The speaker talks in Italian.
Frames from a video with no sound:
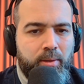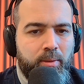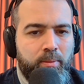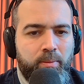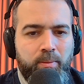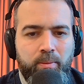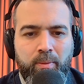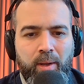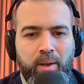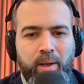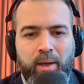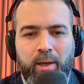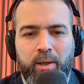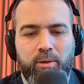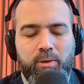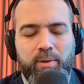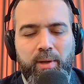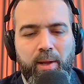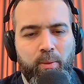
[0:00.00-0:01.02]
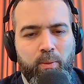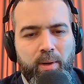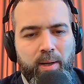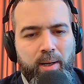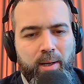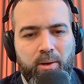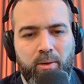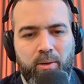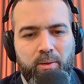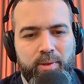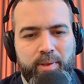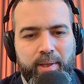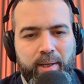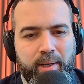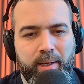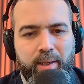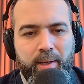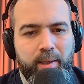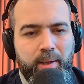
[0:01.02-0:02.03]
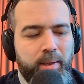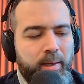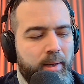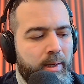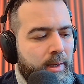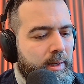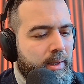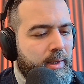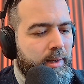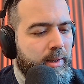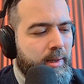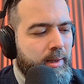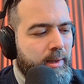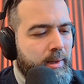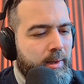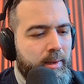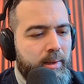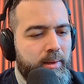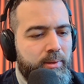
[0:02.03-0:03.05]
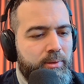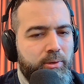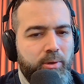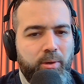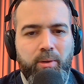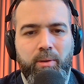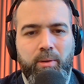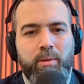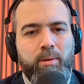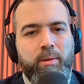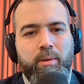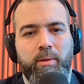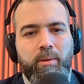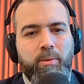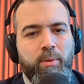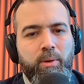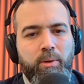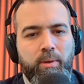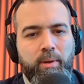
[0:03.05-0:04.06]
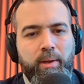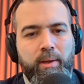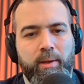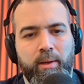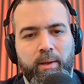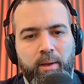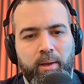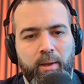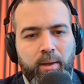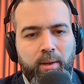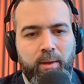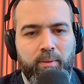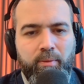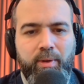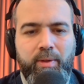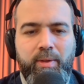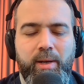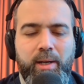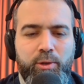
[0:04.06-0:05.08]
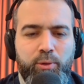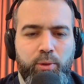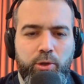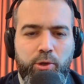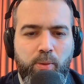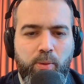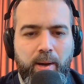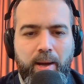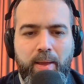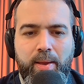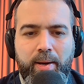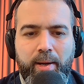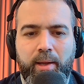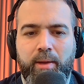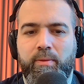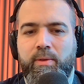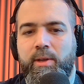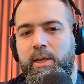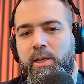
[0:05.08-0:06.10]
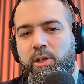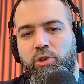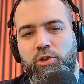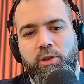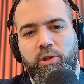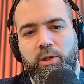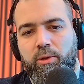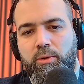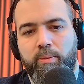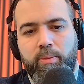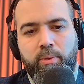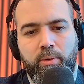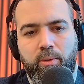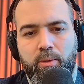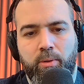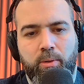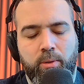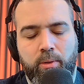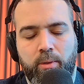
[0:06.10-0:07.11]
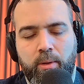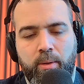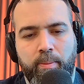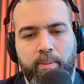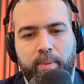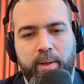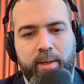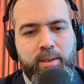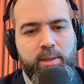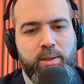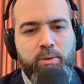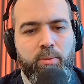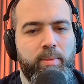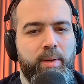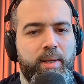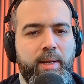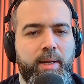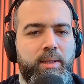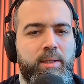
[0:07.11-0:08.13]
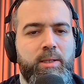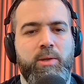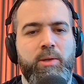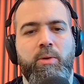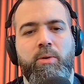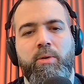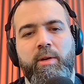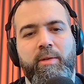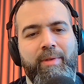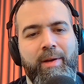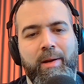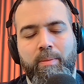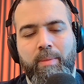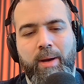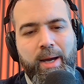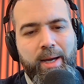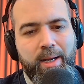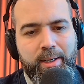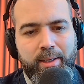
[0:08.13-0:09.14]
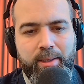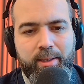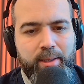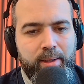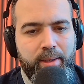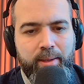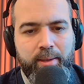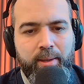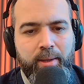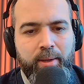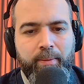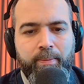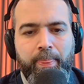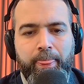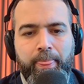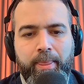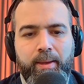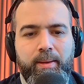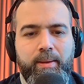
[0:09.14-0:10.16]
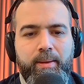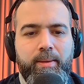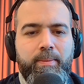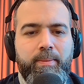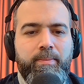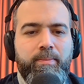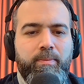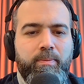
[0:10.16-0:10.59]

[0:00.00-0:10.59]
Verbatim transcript: non, non, è una cosa che, eh, so, eh, quello che vede la sua squadra che vince dopo mesi di umiliazioni, va al bar e, e